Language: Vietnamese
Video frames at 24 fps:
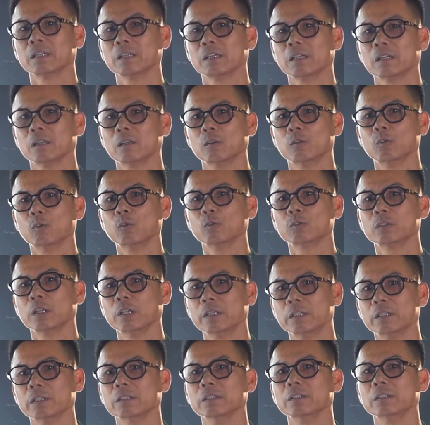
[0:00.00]
uh, luôn luôn
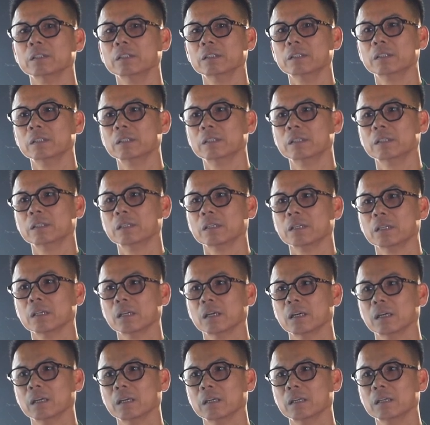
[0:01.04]
tin tưởng
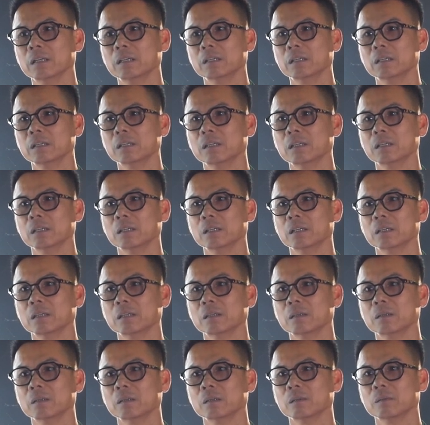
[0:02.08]
ở
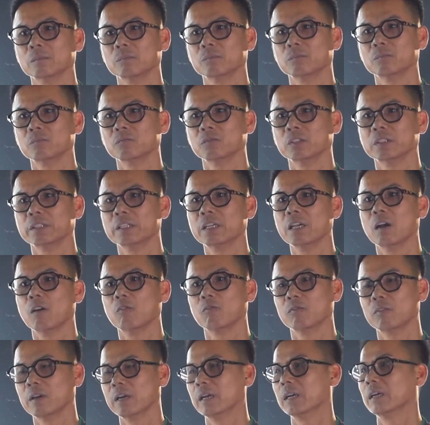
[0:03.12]
uh, vị trí hậu
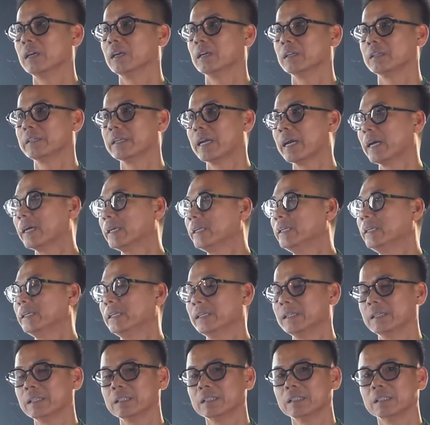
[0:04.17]
vệ trái
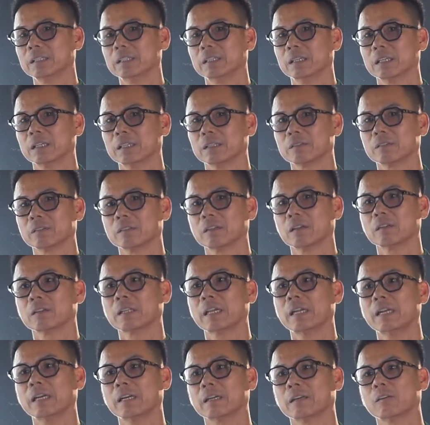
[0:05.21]
thì là cho
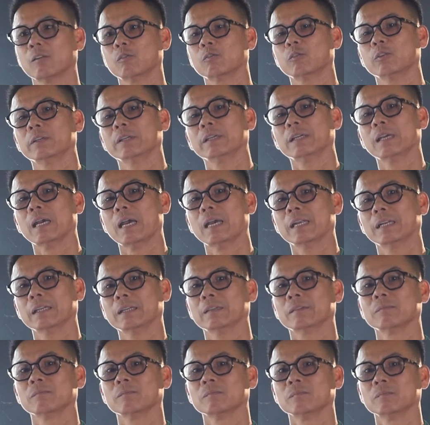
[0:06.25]
thấy rằng đội tuyển Anh
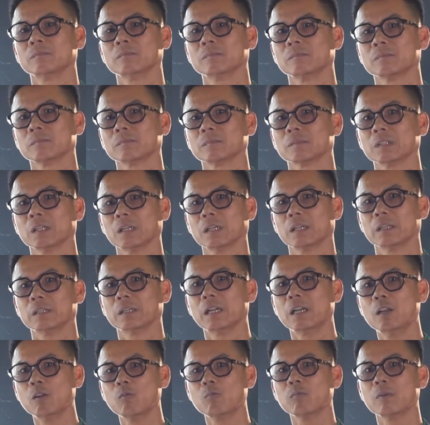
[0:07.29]
uh,
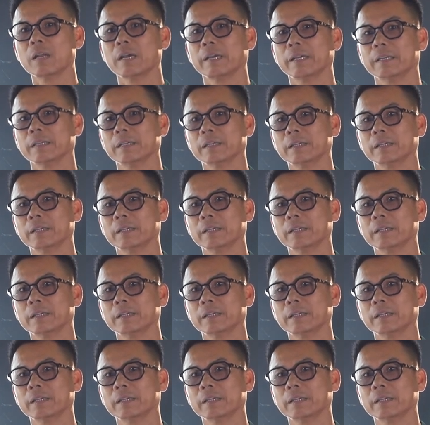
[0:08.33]
đến lúc này